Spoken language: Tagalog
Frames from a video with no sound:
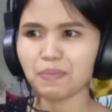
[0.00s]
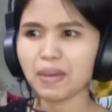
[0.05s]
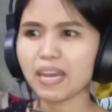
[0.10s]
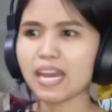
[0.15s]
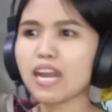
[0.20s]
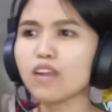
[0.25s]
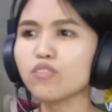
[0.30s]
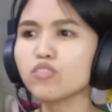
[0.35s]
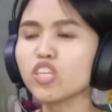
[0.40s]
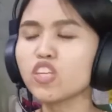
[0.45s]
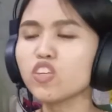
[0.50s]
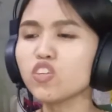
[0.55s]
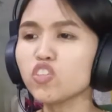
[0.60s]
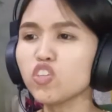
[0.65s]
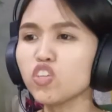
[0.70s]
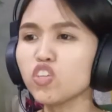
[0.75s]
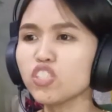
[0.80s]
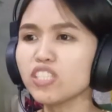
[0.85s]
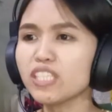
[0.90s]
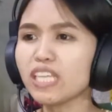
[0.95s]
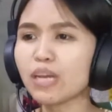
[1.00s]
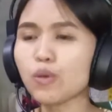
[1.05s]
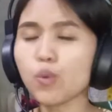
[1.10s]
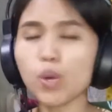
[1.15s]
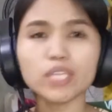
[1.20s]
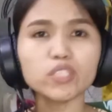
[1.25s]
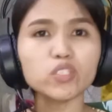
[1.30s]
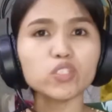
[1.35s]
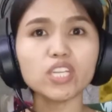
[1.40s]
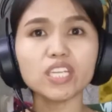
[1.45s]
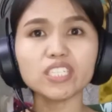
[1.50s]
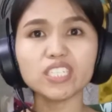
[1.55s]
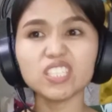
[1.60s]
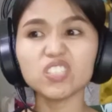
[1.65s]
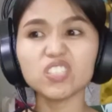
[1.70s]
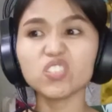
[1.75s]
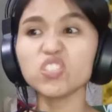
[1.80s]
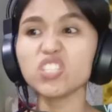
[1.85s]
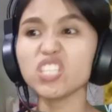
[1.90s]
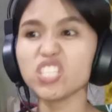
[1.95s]
Para akong nanonood ng
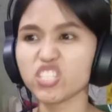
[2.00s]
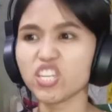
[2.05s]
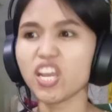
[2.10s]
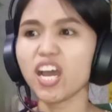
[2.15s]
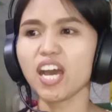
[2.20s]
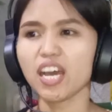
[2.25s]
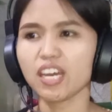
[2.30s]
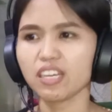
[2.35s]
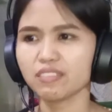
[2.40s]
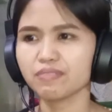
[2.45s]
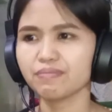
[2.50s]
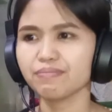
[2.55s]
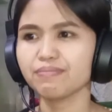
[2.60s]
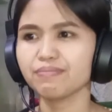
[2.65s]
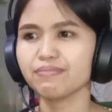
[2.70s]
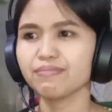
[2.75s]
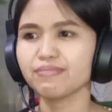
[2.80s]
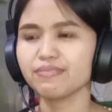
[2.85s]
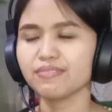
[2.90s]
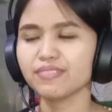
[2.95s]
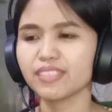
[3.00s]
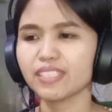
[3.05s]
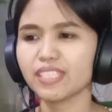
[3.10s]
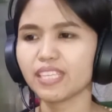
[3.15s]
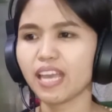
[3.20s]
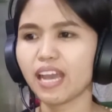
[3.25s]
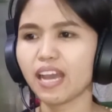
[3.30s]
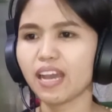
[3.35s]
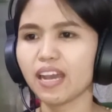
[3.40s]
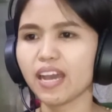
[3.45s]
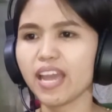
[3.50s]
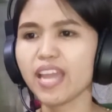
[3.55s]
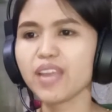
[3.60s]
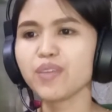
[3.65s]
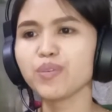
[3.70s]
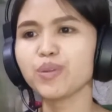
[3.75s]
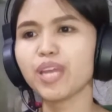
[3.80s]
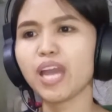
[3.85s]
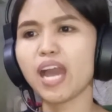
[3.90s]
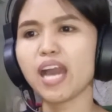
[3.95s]
Wonderland Indonesia. Yeah,
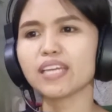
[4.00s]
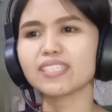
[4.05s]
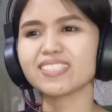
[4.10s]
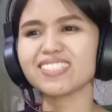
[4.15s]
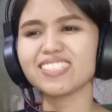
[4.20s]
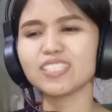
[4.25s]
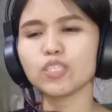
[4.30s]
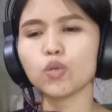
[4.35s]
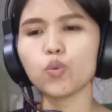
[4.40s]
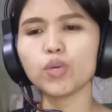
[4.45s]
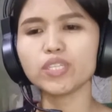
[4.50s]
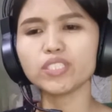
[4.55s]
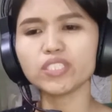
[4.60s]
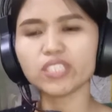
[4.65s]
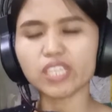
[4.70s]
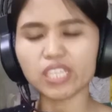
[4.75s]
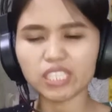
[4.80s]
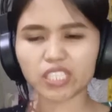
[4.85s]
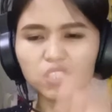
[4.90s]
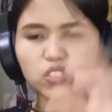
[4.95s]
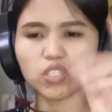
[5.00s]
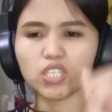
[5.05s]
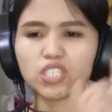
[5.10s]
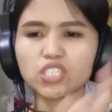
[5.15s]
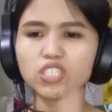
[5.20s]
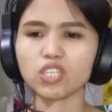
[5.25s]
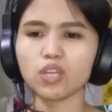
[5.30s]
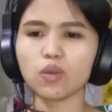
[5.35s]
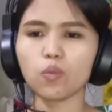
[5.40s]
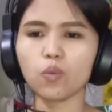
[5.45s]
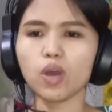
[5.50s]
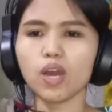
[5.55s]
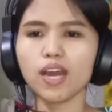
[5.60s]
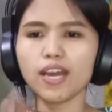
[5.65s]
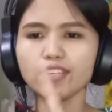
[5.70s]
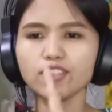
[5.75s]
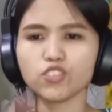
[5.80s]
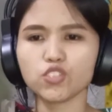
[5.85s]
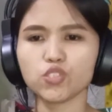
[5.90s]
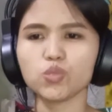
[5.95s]
I reacted the Wonderland Indonesia
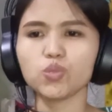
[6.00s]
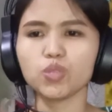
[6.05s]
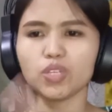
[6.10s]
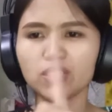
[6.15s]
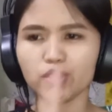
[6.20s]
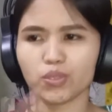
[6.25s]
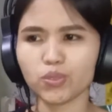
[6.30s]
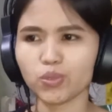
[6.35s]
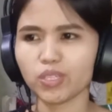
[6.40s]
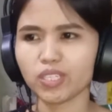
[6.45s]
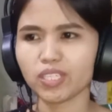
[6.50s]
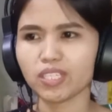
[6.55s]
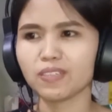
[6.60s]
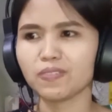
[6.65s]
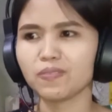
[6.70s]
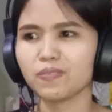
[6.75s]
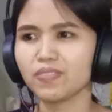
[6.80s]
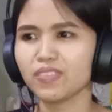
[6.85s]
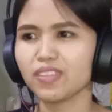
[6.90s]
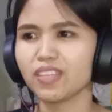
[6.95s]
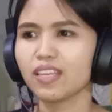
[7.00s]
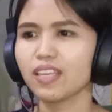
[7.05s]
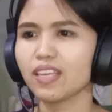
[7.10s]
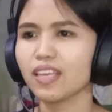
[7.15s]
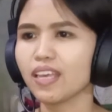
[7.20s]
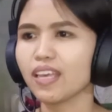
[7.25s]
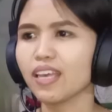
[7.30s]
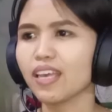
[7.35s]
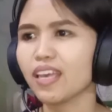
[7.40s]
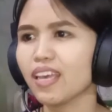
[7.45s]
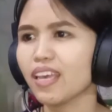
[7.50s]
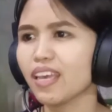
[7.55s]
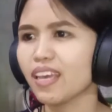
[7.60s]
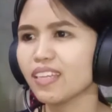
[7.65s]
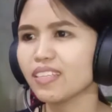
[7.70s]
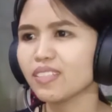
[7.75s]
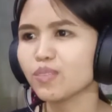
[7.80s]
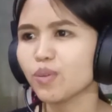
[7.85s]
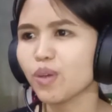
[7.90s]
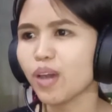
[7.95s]
1, 2, and 3.
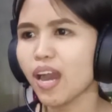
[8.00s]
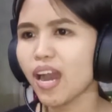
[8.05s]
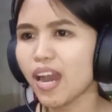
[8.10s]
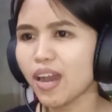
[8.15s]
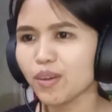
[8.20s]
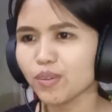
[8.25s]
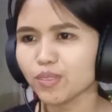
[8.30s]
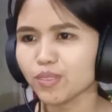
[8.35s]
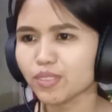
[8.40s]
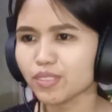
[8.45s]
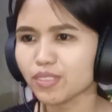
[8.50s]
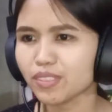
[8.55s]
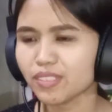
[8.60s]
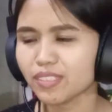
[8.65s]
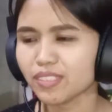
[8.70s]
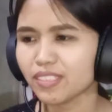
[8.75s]
And wow!